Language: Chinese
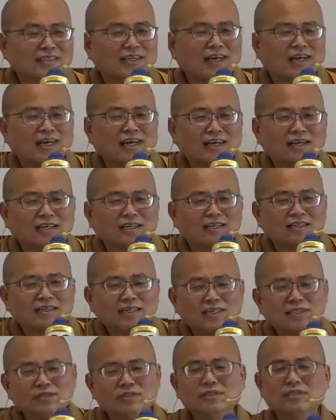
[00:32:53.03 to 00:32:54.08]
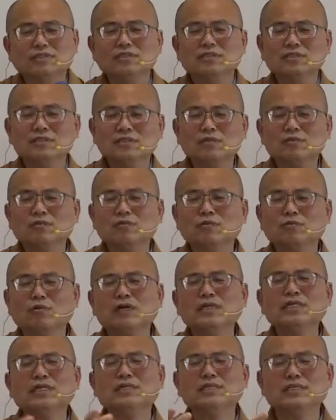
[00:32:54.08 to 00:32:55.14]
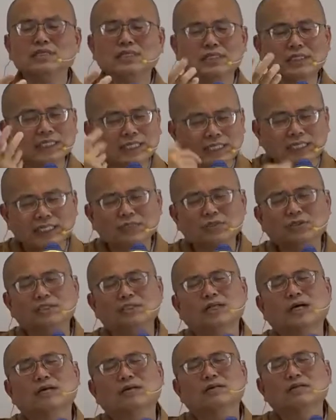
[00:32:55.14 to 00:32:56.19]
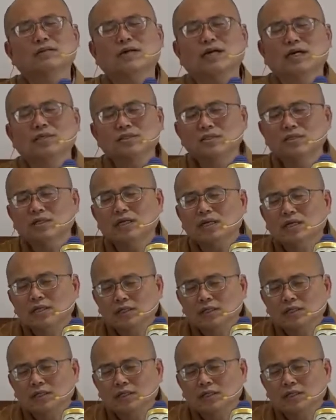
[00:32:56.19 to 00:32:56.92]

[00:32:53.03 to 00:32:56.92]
啊，那所以这种观念一看就知道啊，所以